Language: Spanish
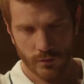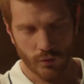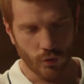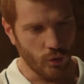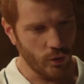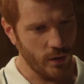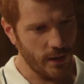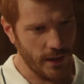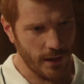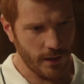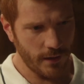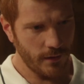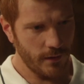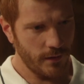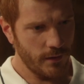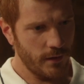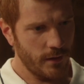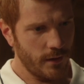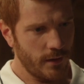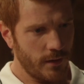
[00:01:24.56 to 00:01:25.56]
Julia
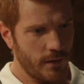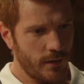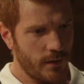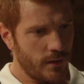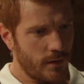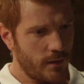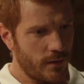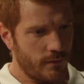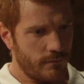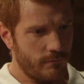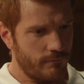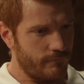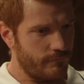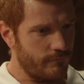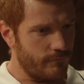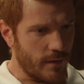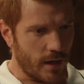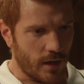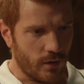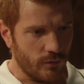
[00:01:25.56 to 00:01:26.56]

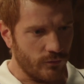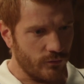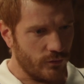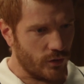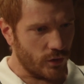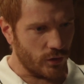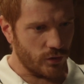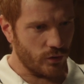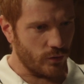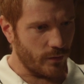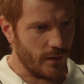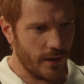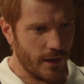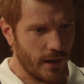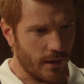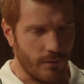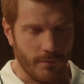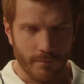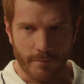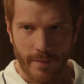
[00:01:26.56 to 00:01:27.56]
me contó su
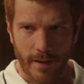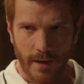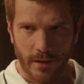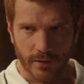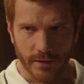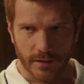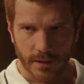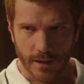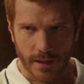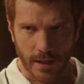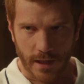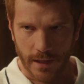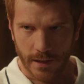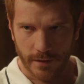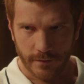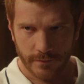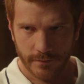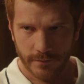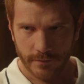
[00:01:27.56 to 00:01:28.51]
vida con pelo y señales.